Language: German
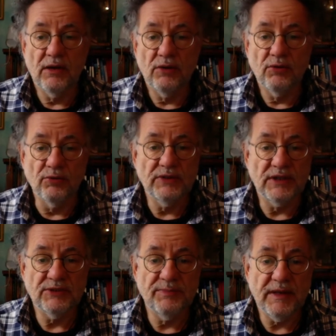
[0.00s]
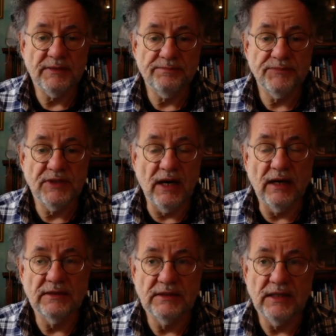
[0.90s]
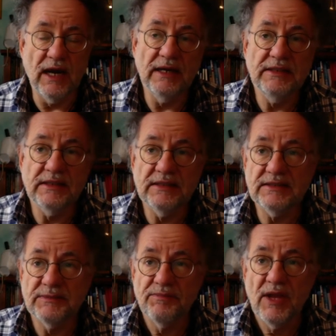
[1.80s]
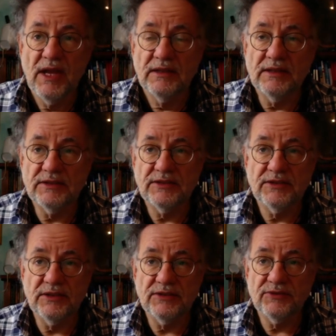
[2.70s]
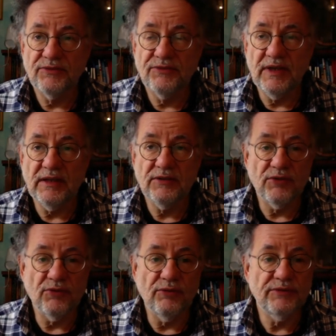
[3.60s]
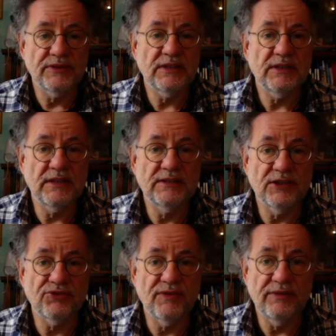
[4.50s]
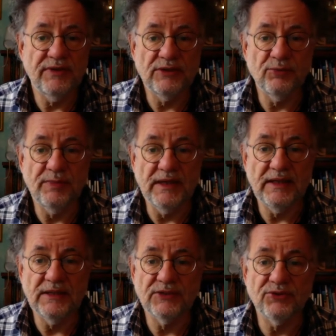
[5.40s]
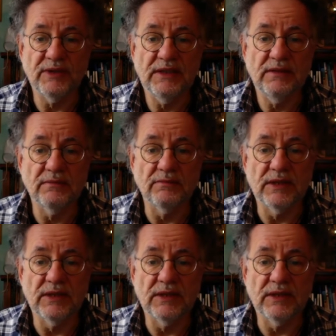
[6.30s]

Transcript: Grundaspekten. Der, der eine ist, dass es Pflegenden offensichtlich sehr schwer fällt, über Ekel zu reden.